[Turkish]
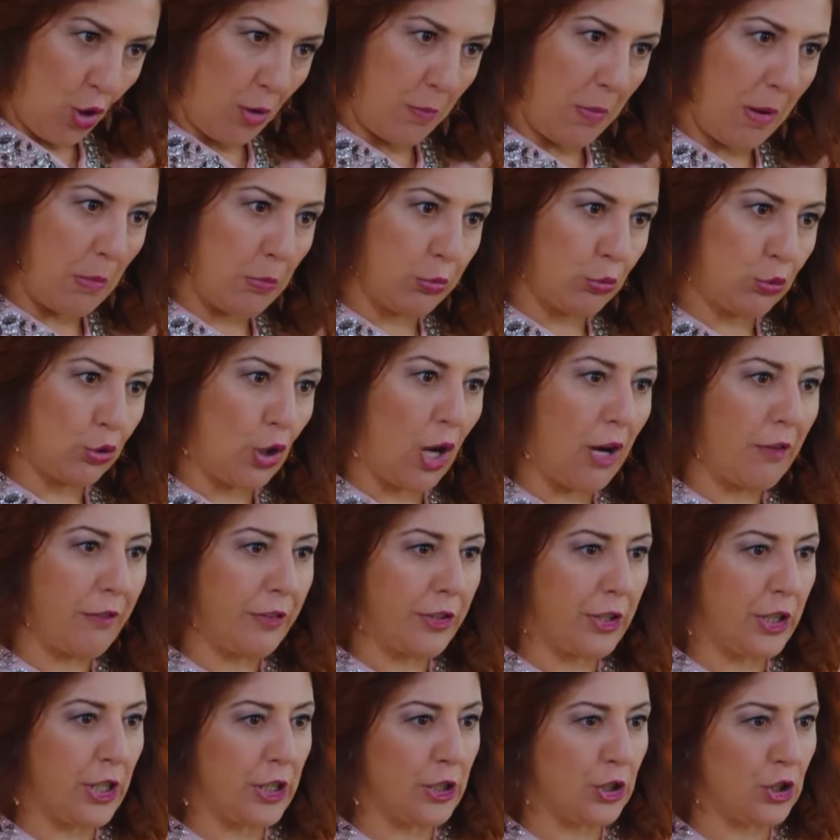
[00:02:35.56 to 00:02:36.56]
Ya ben bu
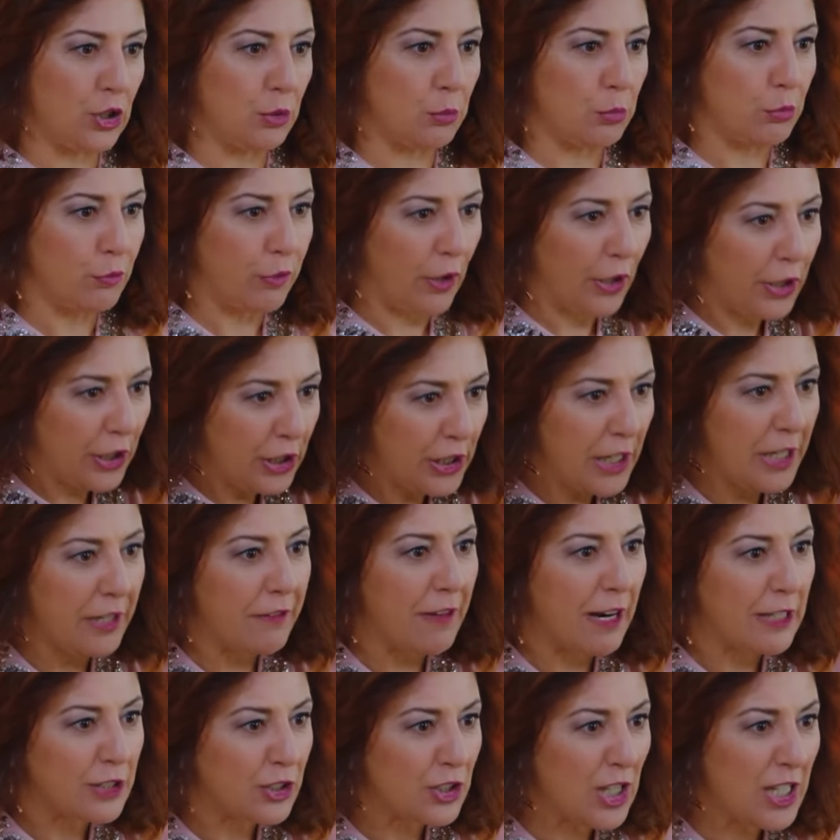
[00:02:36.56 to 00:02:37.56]
davetiye işini bu
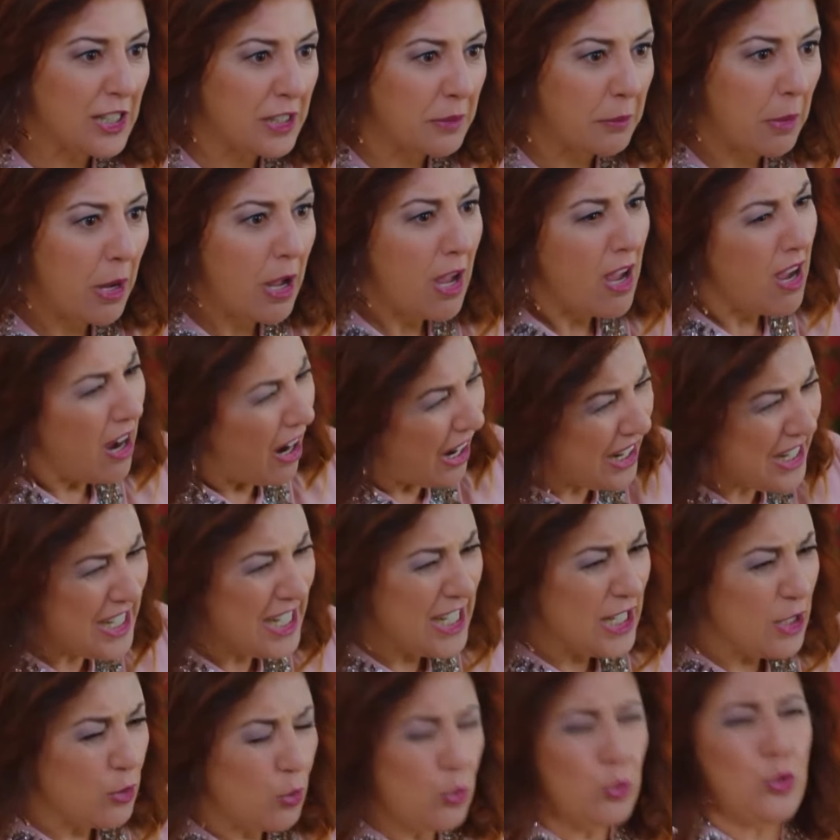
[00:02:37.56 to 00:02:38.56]
fakirlere verseydim...
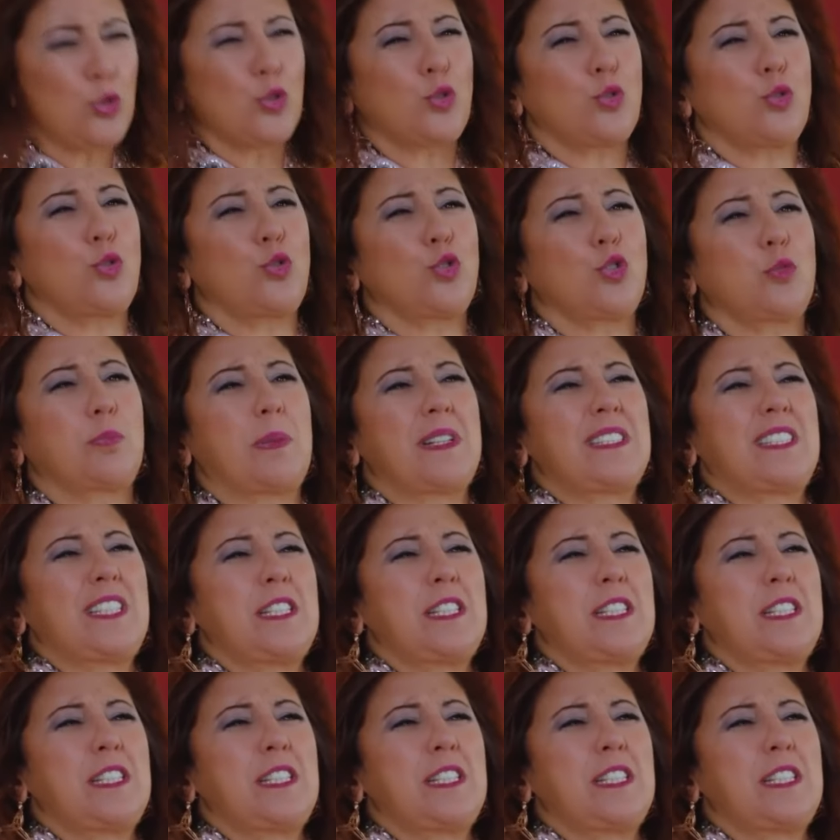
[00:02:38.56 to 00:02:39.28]
...ay ucuz ucuz,